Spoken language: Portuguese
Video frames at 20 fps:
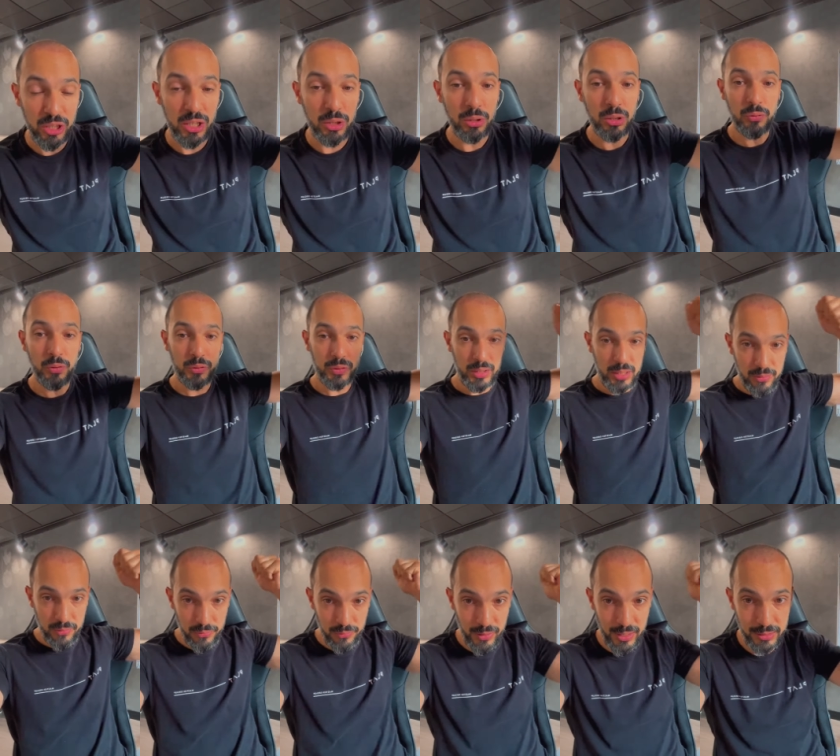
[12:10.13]
aquilo que você
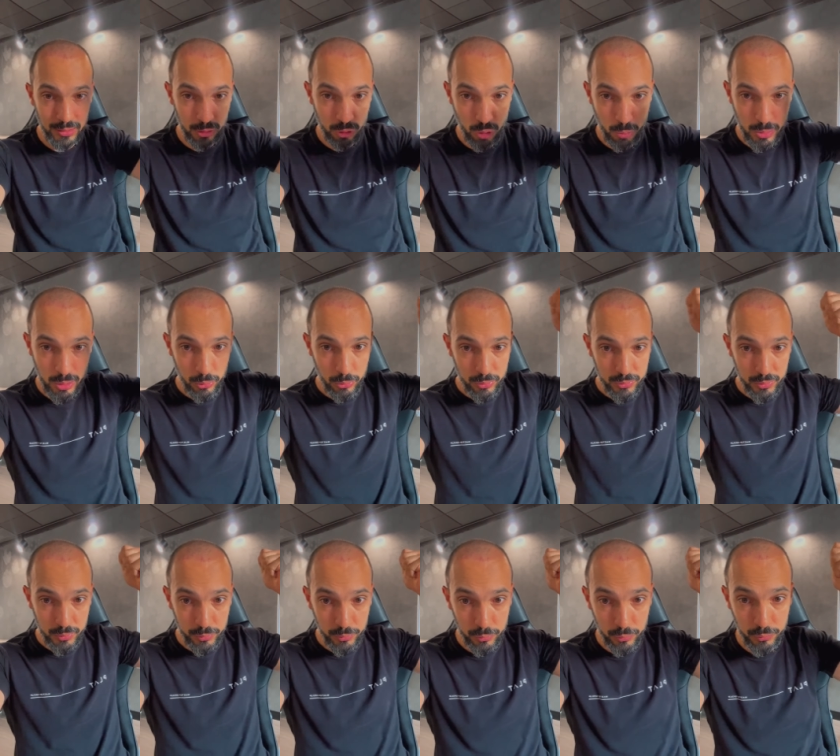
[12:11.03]
levanta como é o
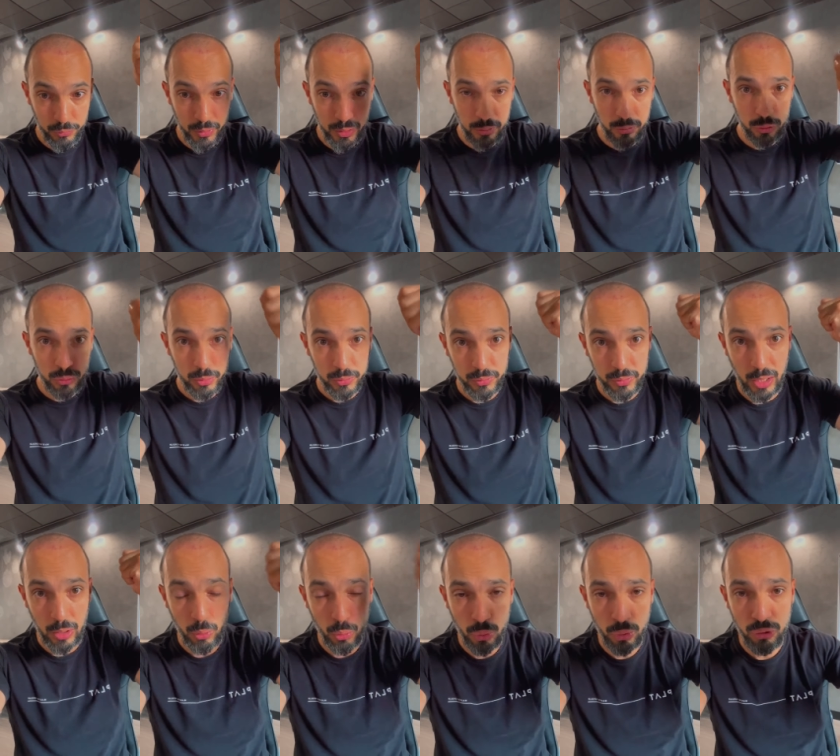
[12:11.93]
exercício físico, a
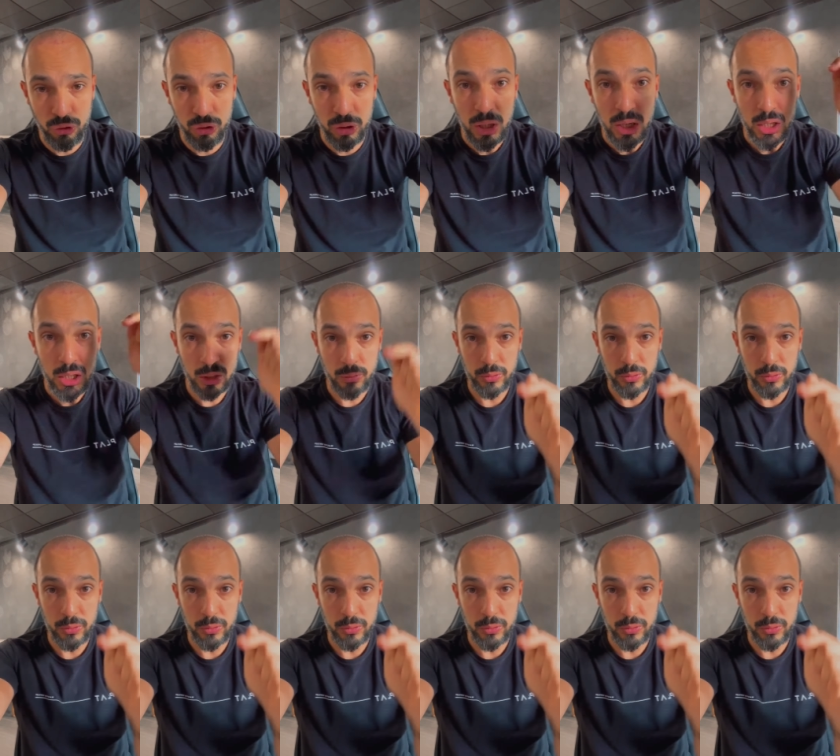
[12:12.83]
saúde,